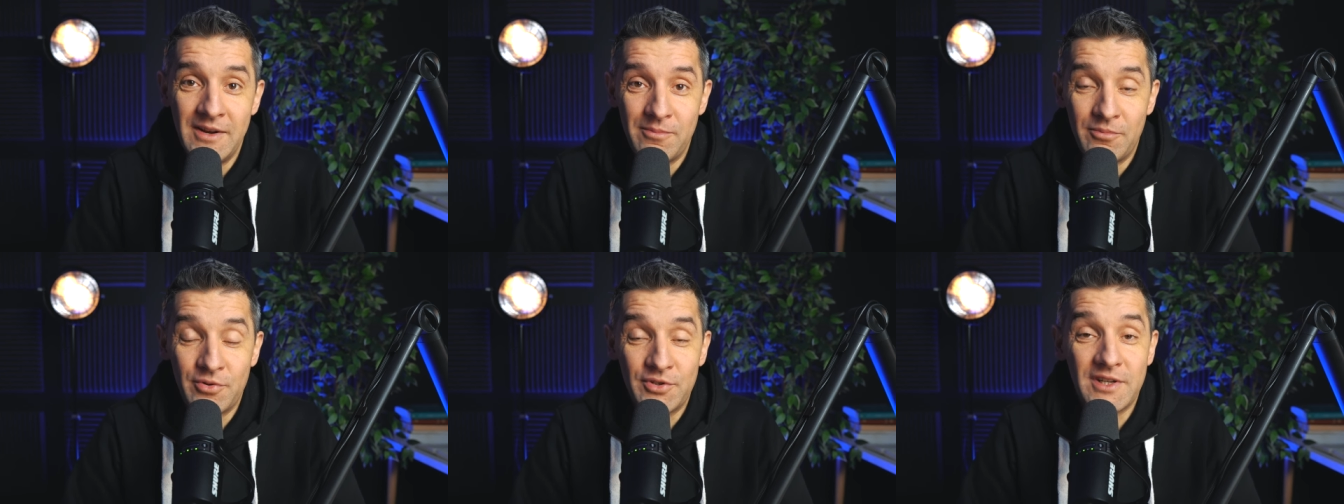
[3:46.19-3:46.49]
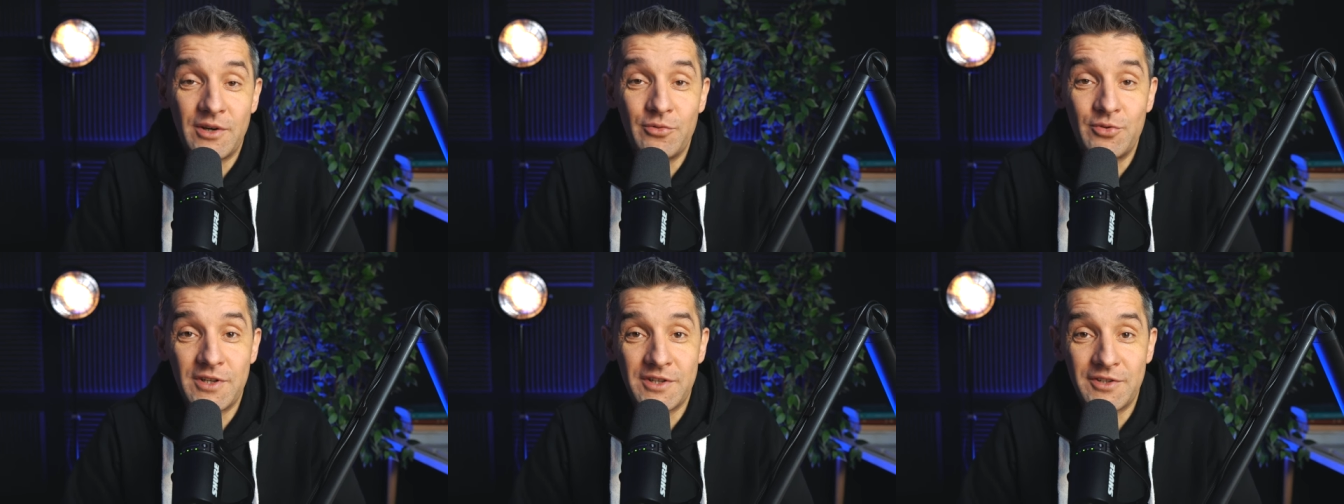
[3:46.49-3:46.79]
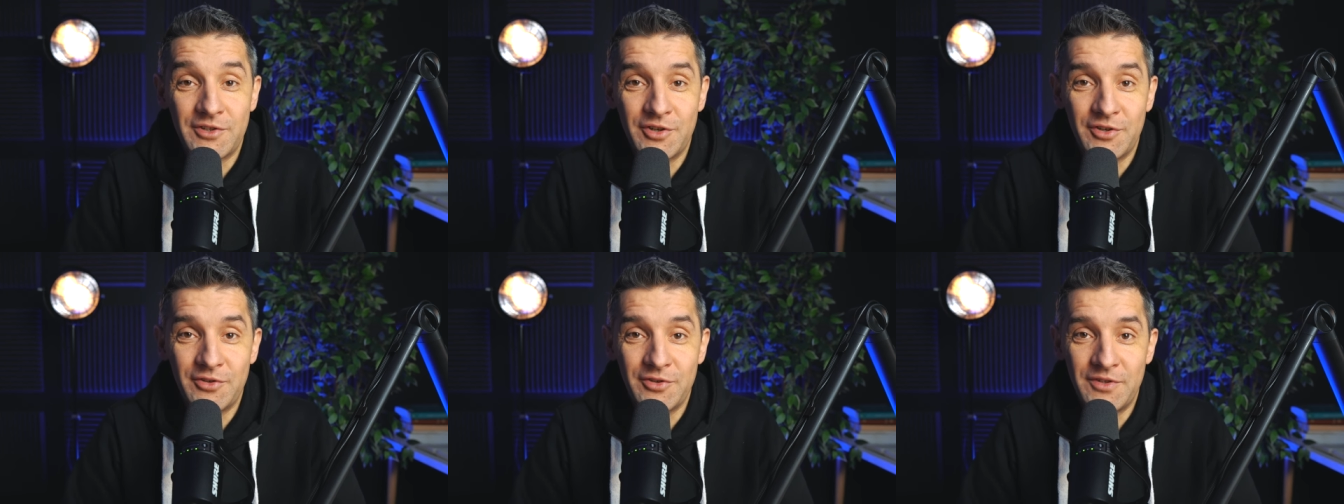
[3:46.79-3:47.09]
bo cały
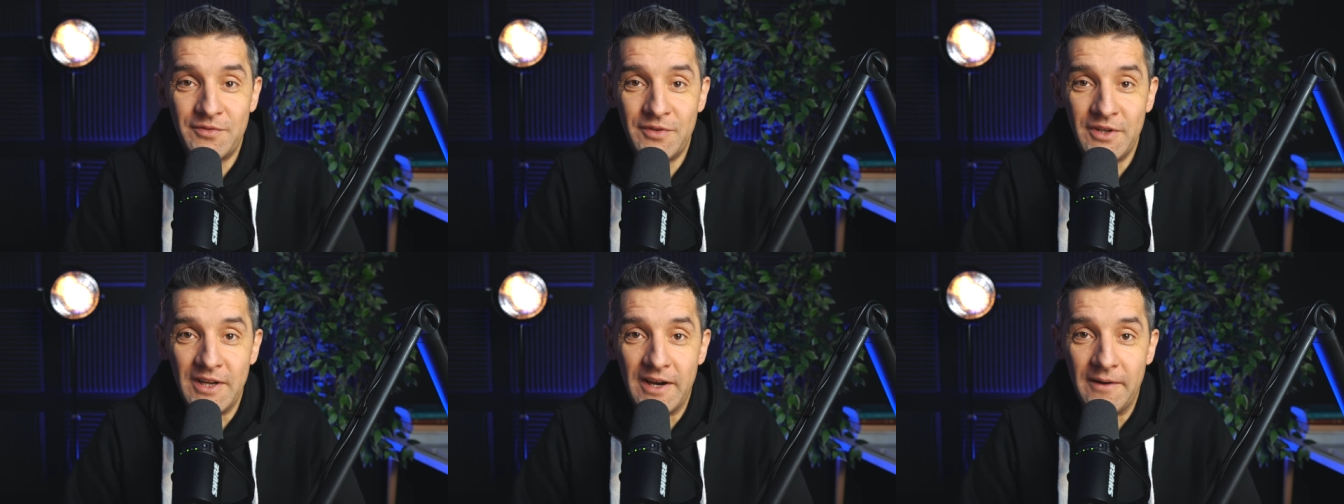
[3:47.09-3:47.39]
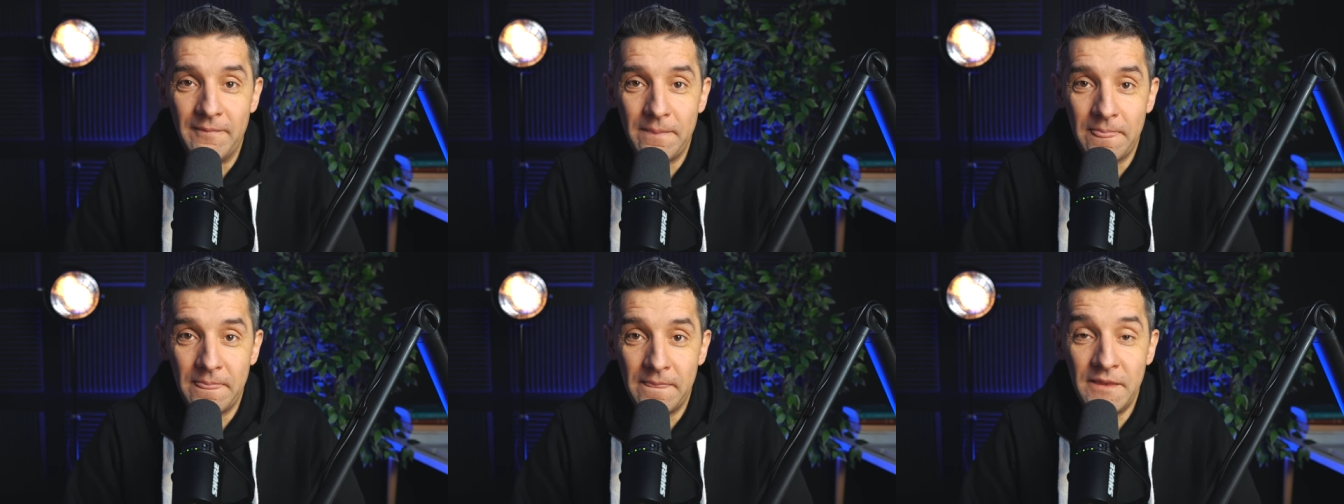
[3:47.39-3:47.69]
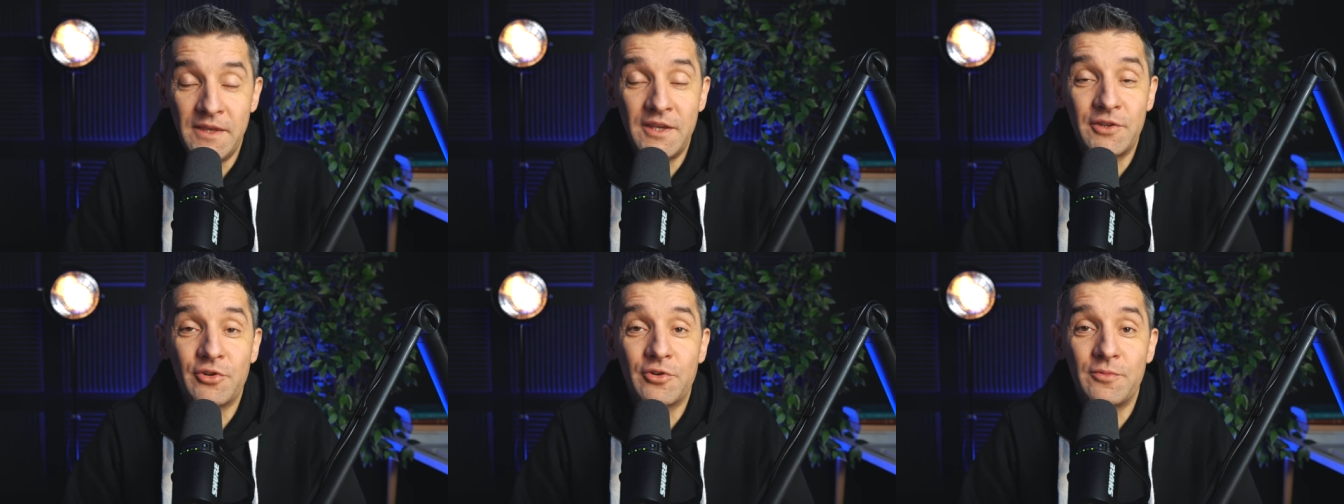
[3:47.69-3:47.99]
czas się rozwija
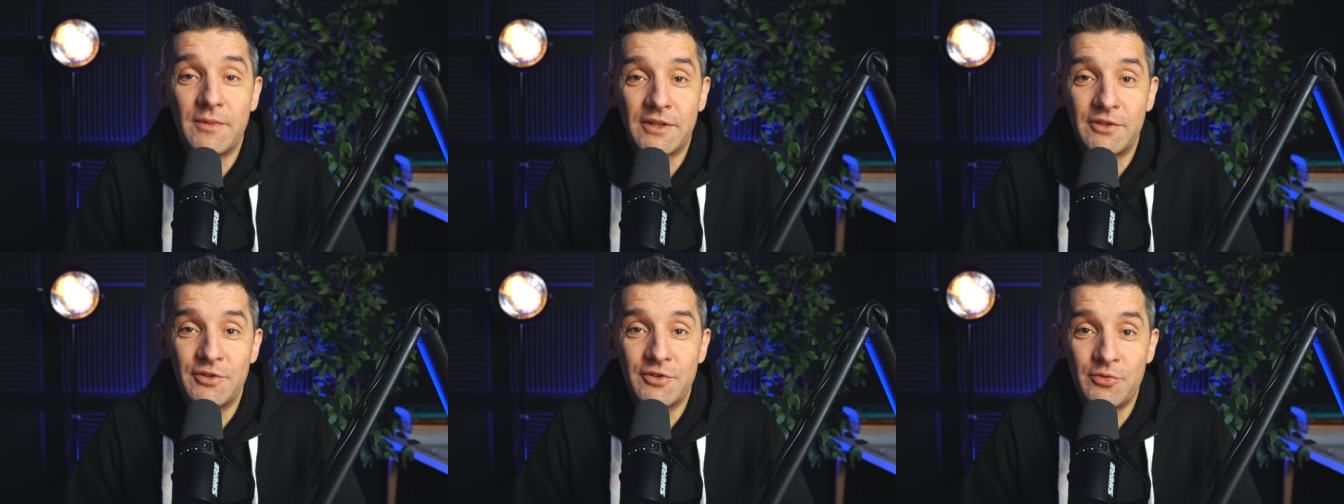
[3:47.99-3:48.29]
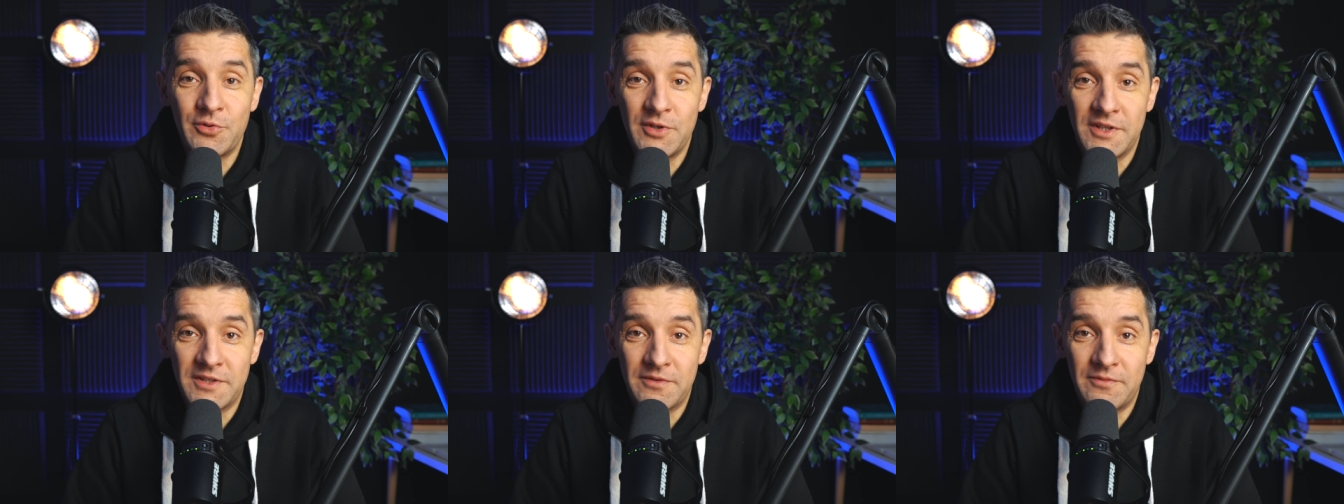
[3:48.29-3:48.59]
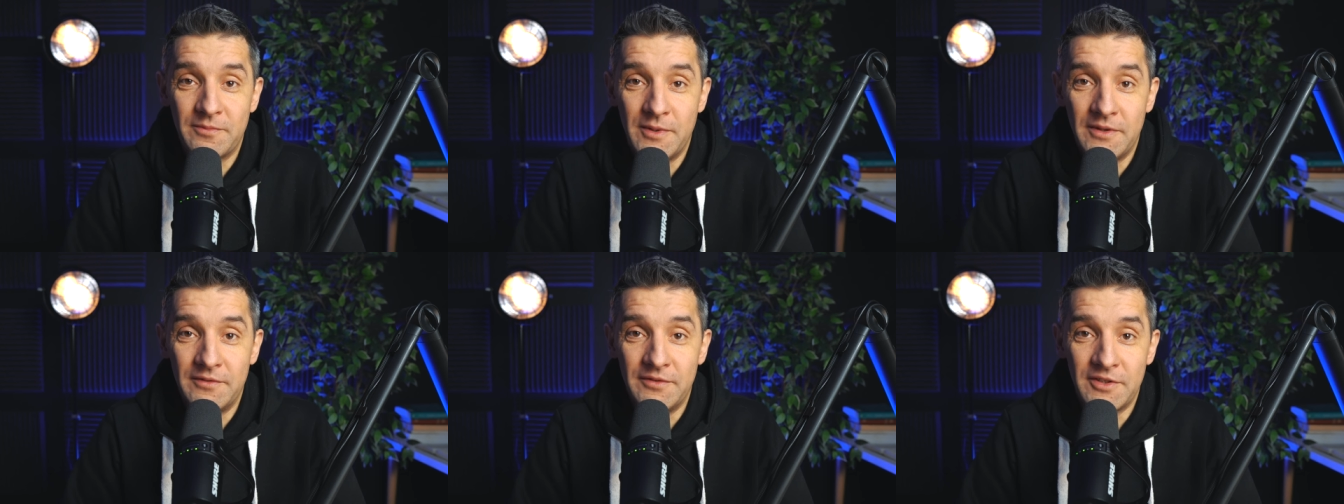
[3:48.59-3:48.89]
nie dogmatyzuje
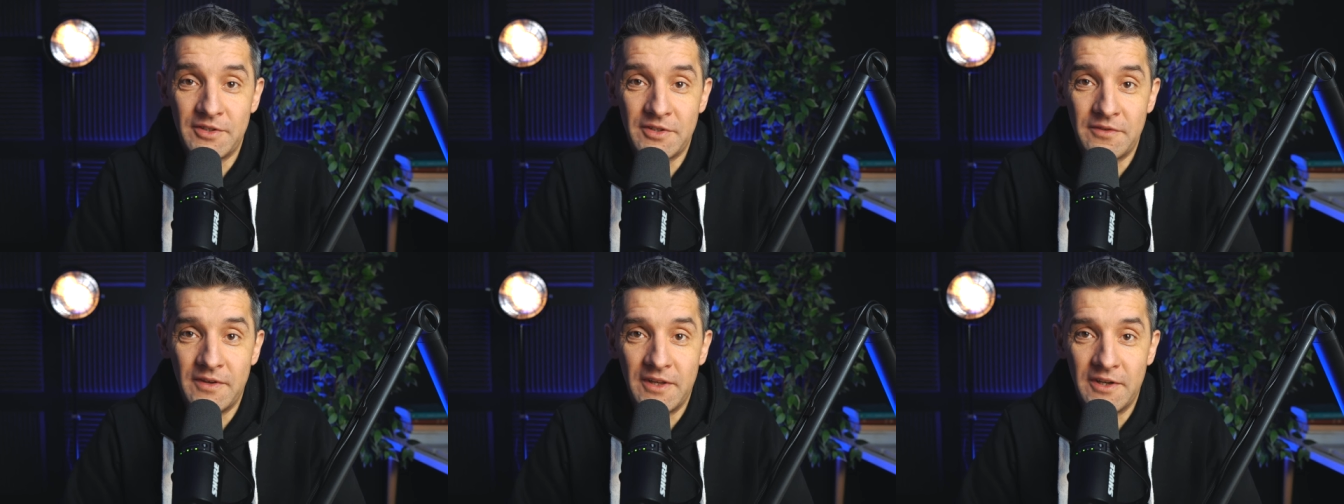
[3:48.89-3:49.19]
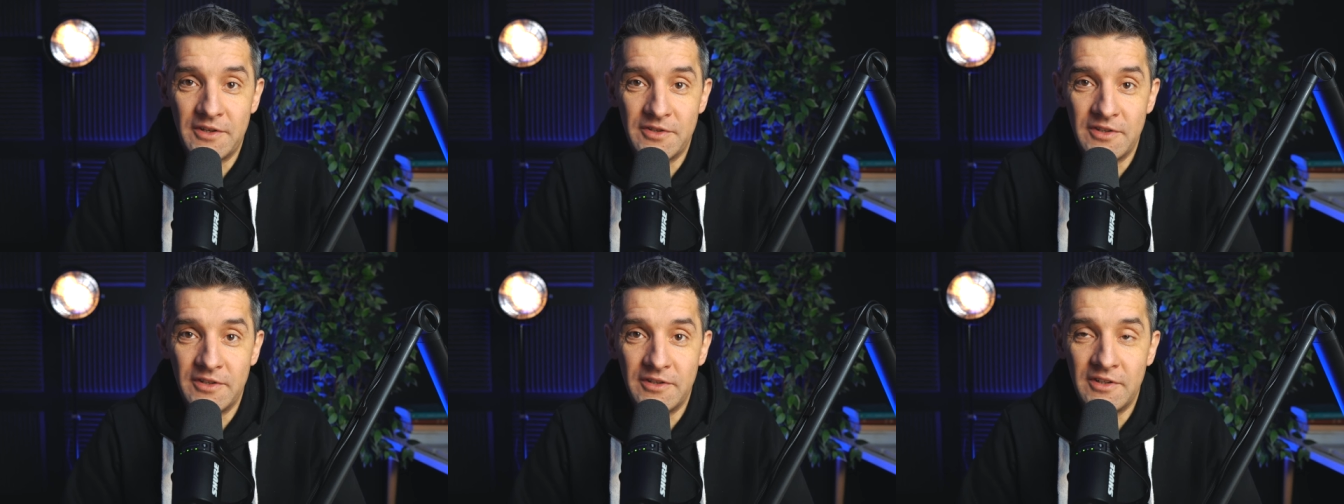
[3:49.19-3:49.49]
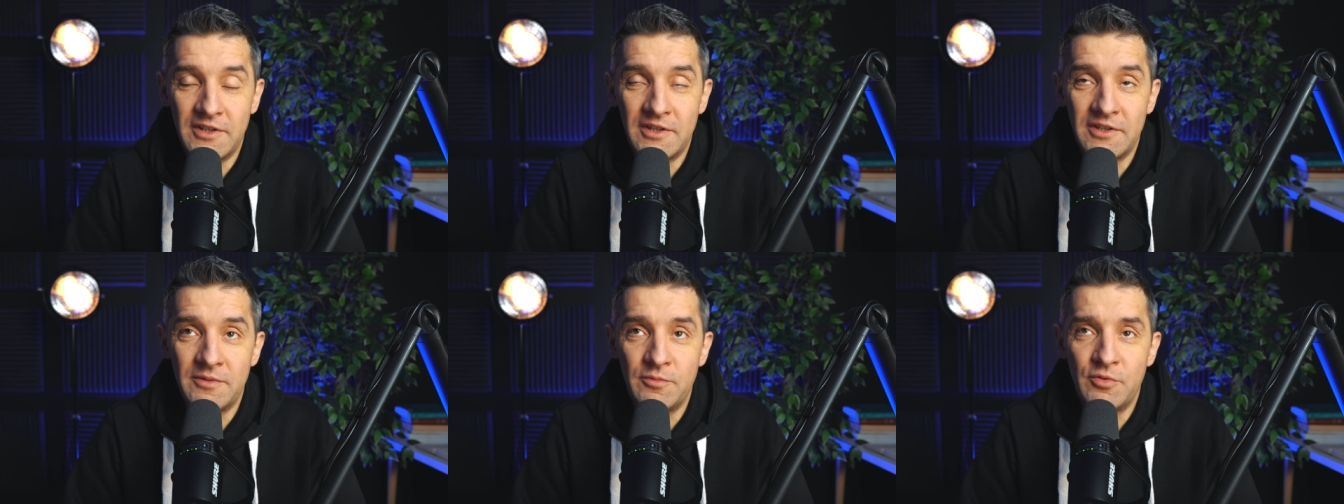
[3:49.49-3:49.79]
pewnych stwierdzeń.
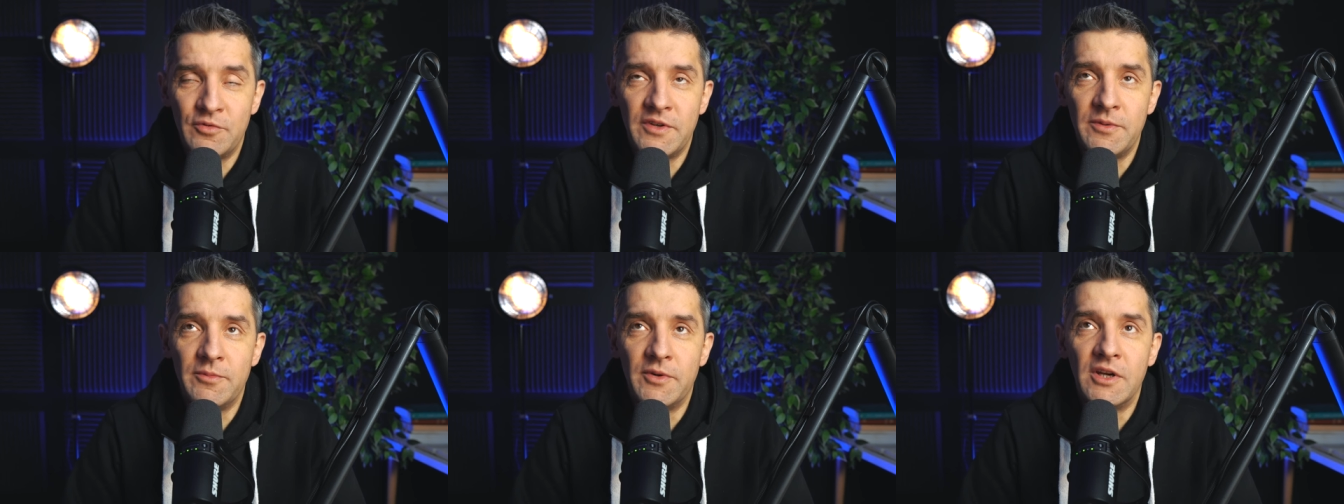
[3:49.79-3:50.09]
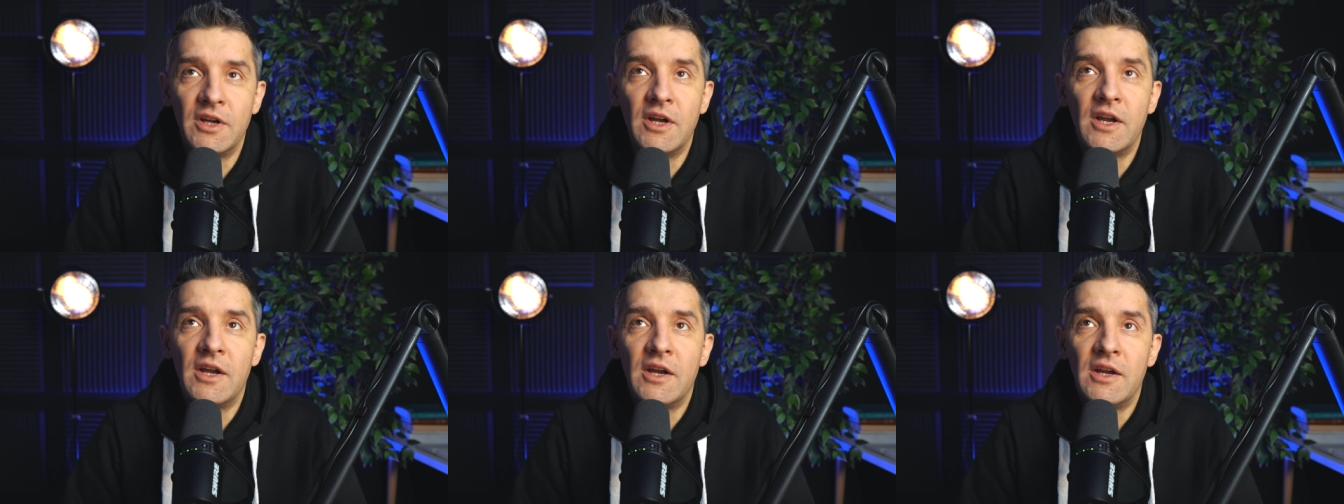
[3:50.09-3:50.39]
Nie? nie mówimy,